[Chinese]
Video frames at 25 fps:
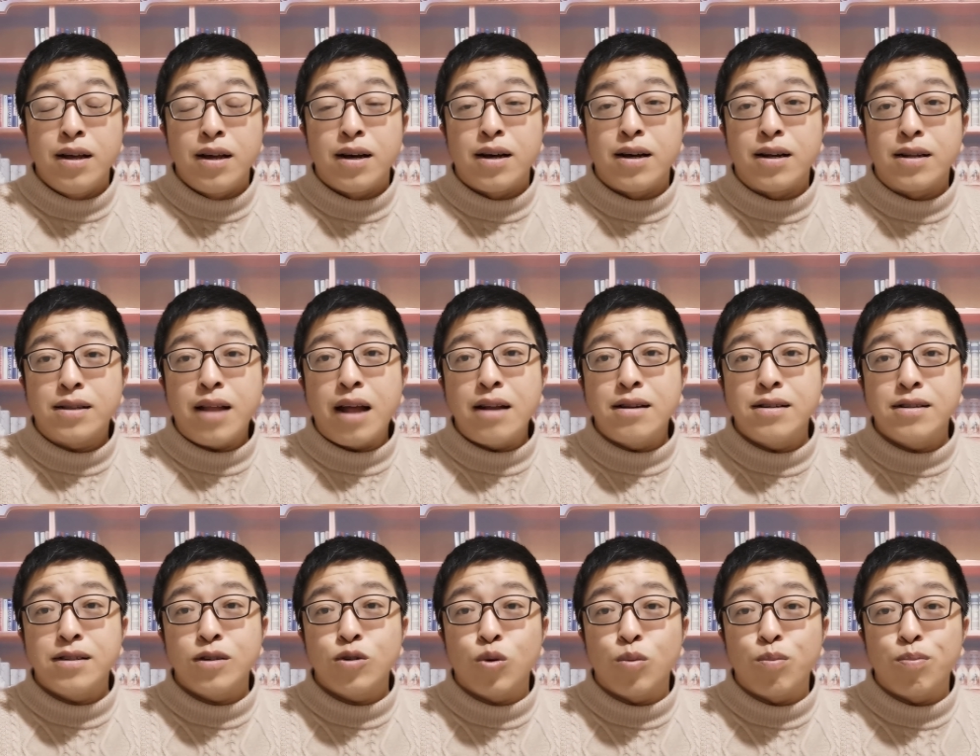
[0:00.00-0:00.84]
呃，但
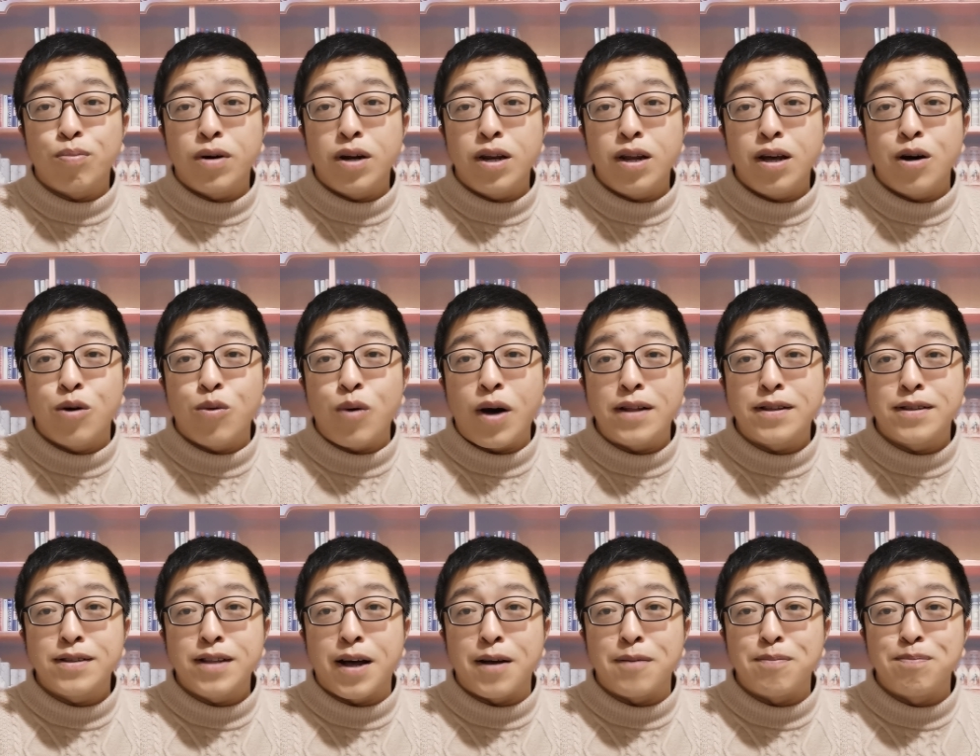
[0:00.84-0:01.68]
是这种不乐
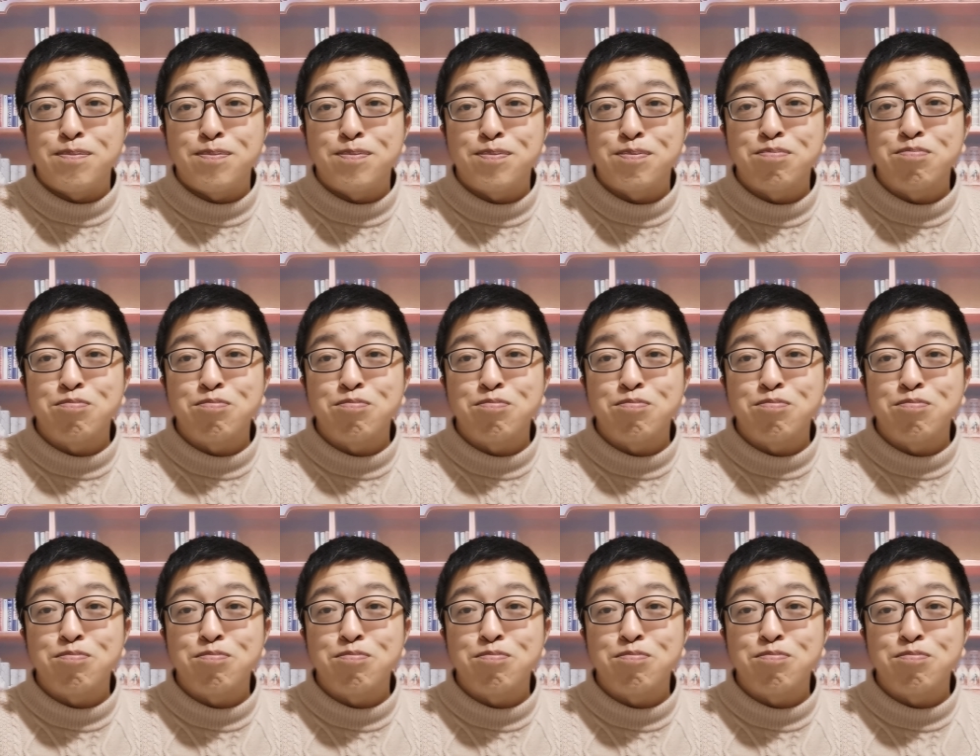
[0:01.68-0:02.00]
观呢，